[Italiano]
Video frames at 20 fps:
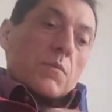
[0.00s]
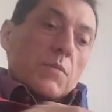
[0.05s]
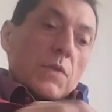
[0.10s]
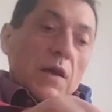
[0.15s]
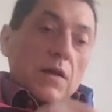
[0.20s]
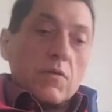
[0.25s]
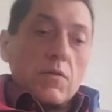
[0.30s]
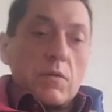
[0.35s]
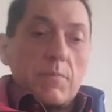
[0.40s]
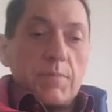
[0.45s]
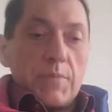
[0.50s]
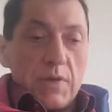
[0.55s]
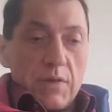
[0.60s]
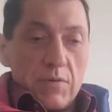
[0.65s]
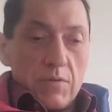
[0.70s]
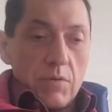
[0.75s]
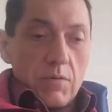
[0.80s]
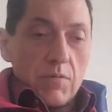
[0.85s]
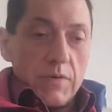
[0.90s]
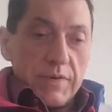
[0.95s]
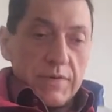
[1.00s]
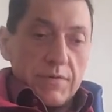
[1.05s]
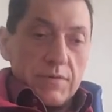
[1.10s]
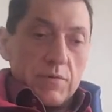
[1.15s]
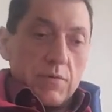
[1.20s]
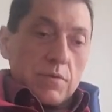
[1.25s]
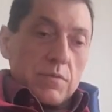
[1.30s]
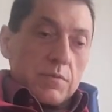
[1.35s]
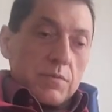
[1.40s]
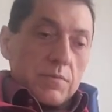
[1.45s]
mi ha colpito
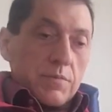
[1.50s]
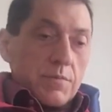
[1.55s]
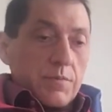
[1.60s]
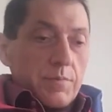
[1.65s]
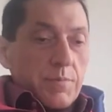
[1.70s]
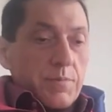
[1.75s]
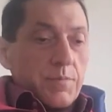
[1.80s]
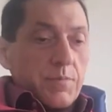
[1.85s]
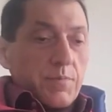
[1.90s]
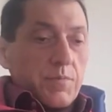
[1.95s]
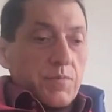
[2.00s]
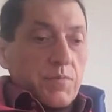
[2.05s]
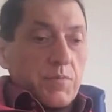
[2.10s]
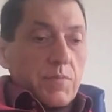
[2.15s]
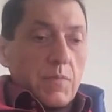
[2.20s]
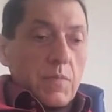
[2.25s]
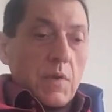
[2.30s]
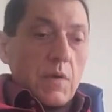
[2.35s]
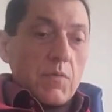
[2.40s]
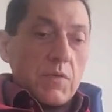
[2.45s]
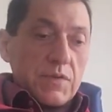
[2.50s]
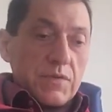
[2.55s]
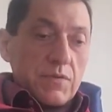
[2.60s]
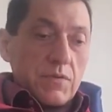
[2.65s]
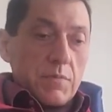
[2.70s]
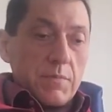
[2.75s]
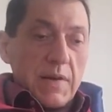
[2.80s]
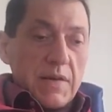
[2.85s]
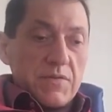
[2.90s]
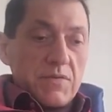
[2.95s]
questo,
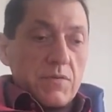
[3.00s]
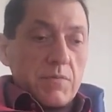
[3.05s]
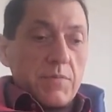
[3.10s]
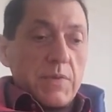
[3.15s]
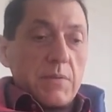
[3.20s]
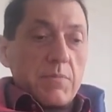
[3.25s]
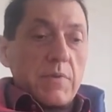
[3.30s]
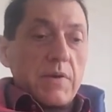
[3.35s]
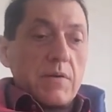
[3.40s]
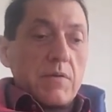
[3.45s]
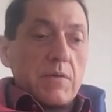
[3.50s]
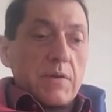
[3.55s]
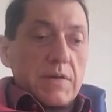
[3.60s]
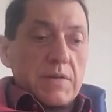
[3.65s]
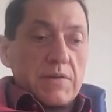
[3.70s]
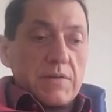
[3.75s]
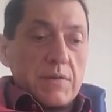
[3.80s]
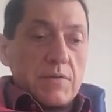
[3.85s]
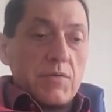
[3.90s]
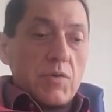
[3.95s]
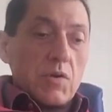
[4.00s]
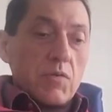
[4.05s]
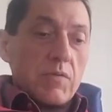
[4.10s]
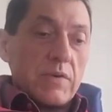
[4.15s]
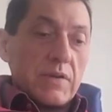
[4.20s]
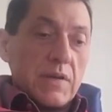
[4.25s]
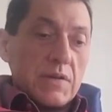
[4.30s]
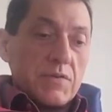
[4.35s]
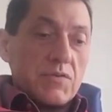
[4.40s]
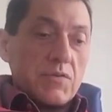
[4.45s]
questo passo biblico che si
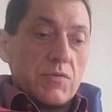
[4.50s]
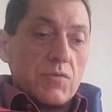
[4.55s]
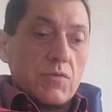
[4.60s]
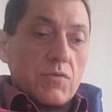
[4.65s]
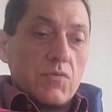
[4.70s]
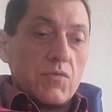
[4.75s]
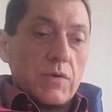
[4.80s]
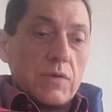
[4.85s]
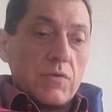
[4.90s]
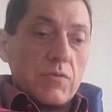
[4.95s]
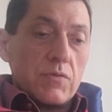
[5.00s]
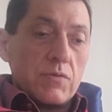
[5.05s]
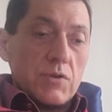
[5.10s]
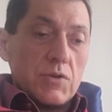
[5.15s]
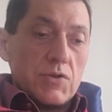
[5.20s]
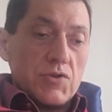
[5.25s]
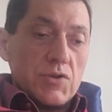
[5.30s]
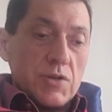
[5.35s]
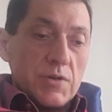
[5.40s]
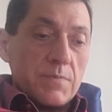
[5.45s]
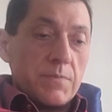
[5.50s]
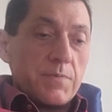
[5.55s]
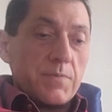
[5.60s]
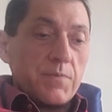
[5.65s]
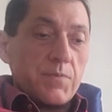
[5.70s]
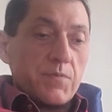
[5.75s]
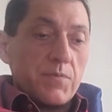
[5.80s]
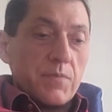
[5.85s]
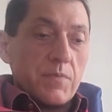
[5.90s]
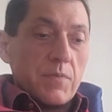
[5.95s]
trova in Esodo 2.12.
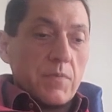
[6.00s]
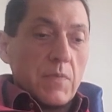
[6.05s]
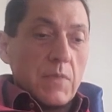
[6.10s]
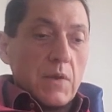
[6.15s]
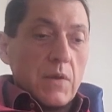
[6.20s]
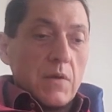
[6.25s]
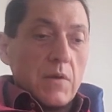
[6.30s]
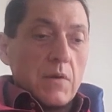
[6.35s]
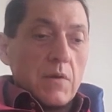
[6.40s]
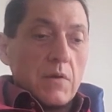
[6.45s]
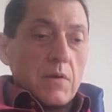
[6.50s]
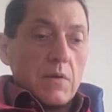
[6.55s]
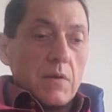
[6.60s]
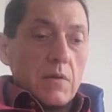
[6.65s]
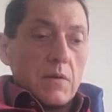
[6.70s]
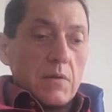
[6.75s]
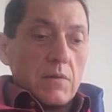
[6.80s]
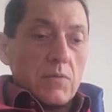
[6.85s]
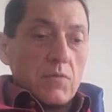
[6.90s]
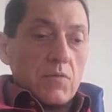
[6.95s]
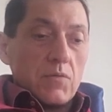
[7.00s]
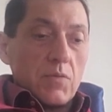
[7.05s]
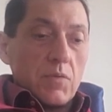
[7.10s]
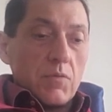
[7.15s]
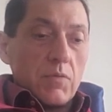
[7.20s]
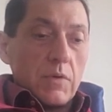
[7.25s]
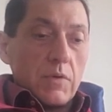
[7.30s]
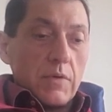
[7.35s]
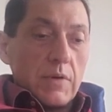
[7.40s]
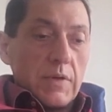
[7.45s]
Tutto
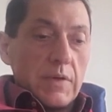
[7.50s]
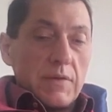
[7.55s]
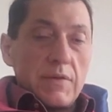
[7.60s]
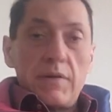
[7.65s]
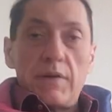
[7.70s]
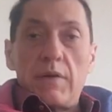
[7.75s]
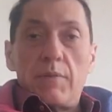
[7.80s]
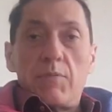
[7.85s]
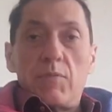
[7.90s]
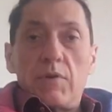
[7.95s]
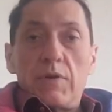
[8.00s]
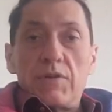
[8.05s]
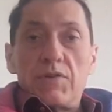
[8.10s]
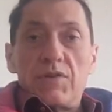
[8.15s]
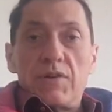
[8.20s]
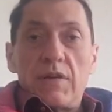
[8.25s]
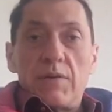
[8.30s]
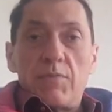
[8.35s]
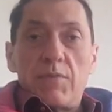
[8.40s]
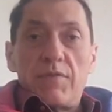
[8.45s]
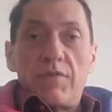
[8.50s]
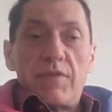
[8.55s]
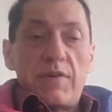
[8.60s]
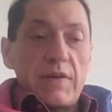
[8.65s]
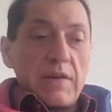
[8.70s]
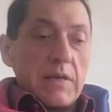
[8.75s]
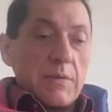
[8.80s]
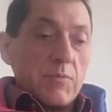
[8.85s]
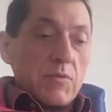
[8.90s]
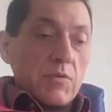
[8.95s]
quello che diremo, leggeremo e
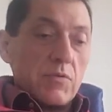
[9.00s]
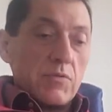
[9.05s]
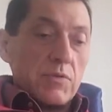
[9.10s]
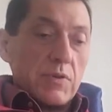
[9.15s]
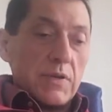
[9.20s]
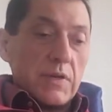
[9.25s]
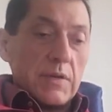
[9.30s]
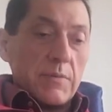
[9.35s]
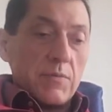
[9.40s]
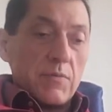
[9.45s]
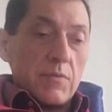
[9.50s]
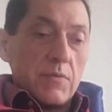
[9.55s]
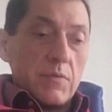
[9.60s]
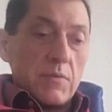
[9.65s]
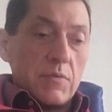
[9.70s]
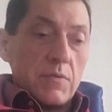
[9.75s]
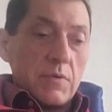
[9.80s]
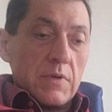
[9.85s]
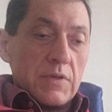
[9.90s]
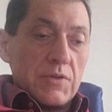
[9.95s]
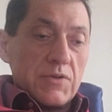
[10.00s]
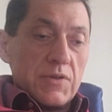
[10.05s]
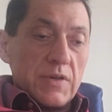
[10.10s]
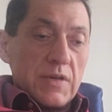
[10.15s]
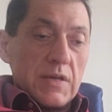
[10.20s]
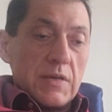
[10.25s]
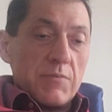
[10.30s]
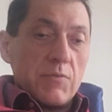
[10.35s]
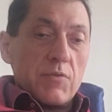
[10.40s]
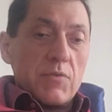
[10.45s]
faremo, lo diremo, lo
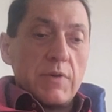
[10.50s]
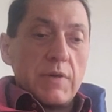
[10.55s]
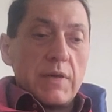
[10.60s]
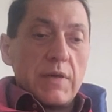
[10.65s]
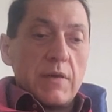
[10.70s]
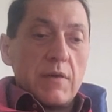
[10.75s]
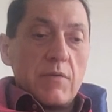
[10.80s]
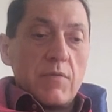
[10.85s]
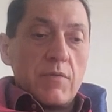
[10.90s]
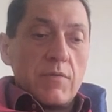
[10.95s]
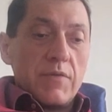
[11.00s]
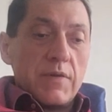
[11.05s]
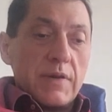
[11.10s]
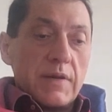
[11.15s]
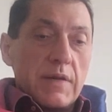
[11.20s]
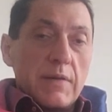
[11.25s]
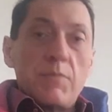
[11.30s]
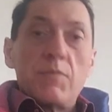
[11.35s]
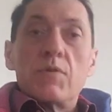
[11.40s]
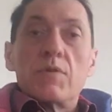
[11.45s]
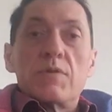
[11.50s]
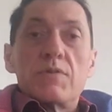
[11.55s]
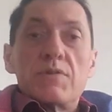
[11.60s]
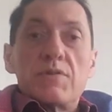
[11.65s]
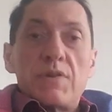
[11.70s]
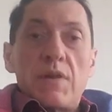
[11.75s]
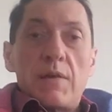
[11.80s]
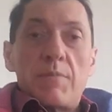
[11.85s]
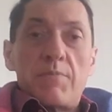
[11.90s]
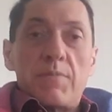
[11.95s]
leggeremo e lo faremo
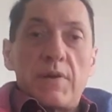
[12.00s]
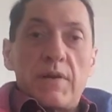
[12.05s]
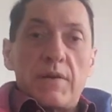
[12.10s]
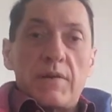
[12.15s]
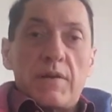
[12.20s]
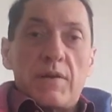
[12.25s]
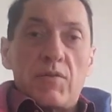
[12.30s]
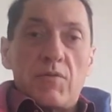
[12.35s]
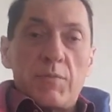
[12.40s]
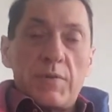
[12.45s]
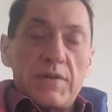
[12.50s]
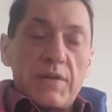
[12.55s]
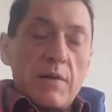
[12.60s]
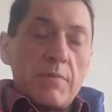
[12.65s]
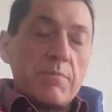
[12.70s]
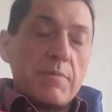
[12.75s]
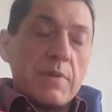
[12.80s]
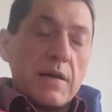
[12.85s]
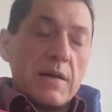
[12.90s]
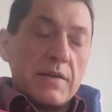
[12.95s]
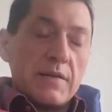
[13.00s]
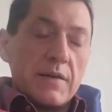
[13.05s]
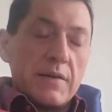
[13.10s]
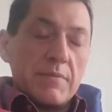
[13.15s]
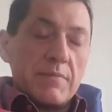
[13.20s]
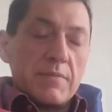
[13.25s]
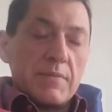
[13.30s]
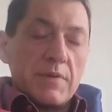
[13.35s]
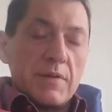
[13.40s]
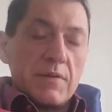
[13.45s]
sempre nel nome del
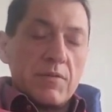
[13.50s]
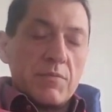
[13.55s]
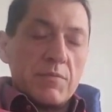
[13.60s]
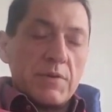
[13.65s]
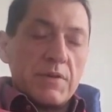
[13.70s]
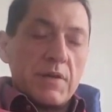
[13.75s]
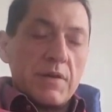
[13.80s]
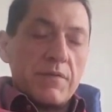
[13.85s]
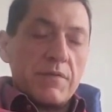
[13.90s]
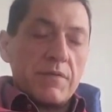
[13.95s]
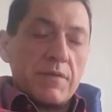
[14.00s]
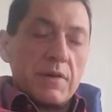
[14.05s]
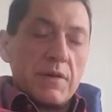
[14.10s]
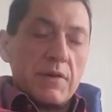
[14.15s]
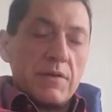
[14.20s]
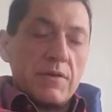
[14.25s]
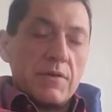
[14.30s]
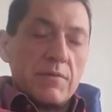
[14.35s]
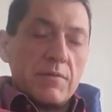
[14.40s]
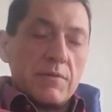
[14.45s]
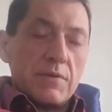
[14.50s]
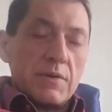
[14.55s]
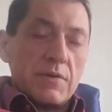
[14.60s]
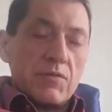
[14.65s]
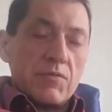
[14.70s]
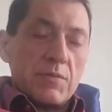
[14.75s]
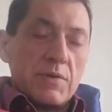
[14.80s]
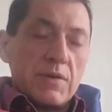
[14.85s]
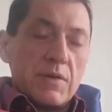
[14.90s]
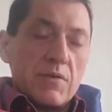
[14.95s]
Padre, nel nome del Figlio, nel
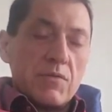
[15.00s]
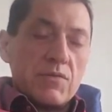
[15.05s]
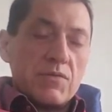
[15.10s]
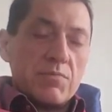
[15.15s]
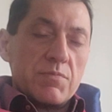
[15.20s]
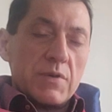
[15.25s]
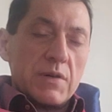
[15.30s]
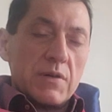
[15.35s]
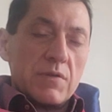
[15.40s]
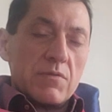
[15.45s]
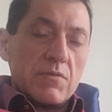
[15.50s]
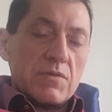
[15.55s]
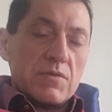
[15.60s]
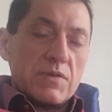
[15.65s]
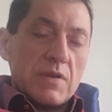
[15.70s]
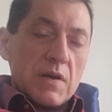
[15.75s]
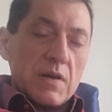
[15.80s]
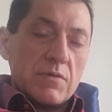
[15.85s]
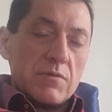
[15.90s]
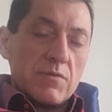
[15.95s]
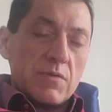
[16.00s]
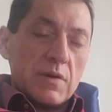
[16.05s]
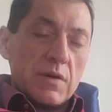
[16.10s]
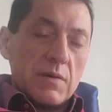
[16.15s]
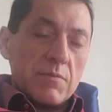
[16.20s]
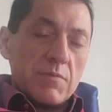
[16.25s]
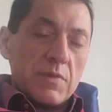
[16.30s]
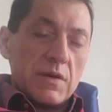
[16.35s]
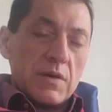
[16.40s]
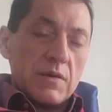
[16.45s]
nome dello Spirito Santo,
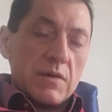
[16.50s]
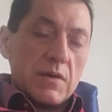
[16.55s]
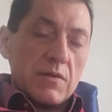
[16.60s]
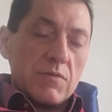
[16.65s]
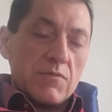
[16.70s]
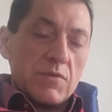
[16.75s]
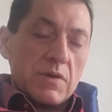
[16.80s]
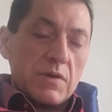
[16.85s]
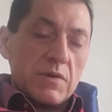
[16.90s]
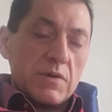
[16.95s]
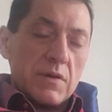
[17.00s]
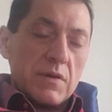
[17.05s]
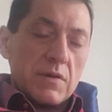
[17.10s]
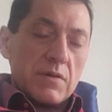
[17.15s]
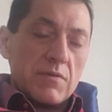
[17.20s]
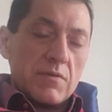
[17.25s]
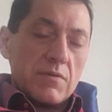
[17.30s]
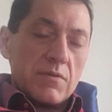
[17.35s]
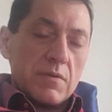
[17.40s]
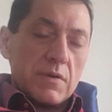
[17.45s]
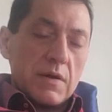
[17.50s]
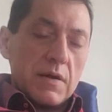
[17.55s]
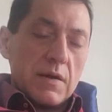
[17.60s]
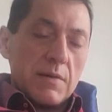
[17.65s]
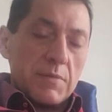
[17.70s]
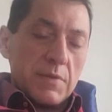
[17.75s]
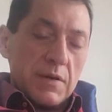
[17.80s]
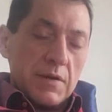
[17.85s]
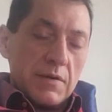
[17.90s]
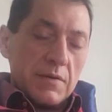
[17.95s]
che è benedetto in eterno.
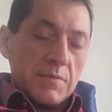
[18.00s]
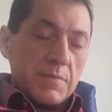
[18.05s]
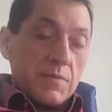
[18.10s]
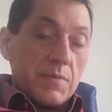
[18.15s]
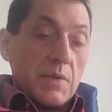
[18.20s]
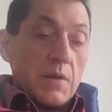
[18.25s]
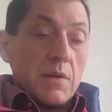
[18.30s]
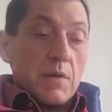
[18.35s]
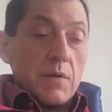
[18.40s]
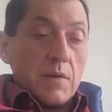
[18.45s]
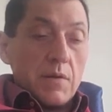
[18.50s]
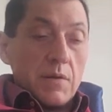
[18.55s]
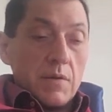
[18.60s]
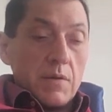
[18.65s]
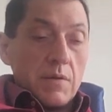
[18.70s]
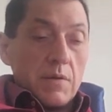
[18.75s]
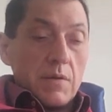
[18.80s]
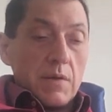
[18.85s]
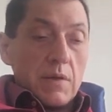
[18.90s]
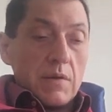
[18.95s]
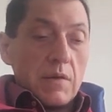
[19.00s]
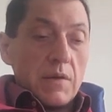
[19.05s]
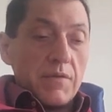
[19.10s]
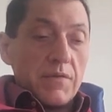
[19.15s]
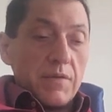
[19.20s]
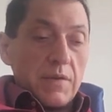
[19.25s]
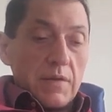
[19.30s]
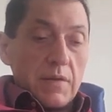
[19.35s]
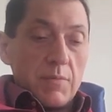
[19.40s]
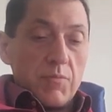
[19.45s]
Amen e chi ha
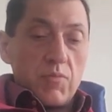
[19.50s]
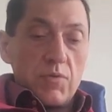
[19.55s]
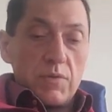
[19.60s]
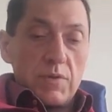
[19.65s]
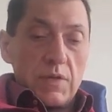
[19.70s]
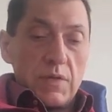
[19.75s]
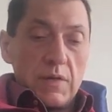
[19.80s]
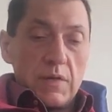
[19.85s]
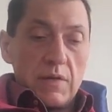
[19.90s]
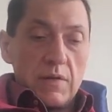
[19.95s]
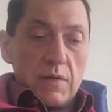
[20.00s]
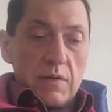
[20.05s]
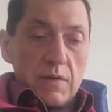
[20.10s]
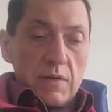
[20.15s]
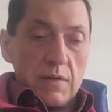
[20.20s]
fede può dire